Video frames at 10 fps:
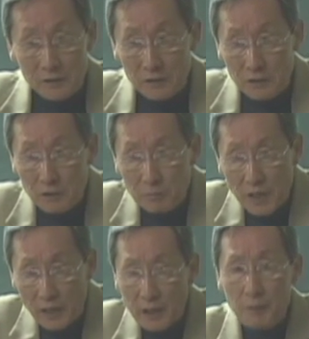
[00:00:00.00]

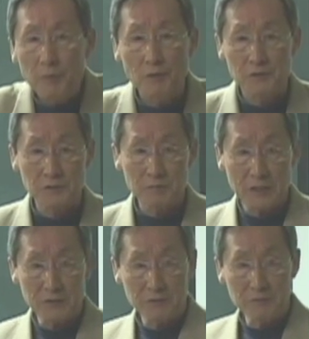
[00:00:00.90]
영파에 포커스를
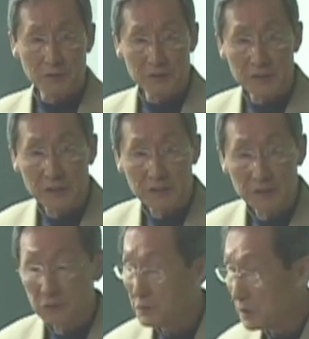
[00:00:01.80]
맞추고 보시라
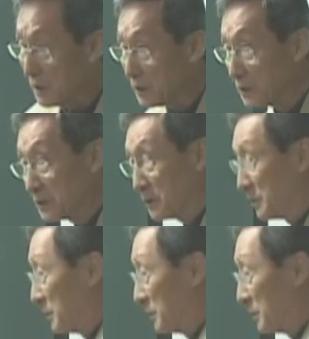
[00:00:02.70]
이거죠. 아시겠어요?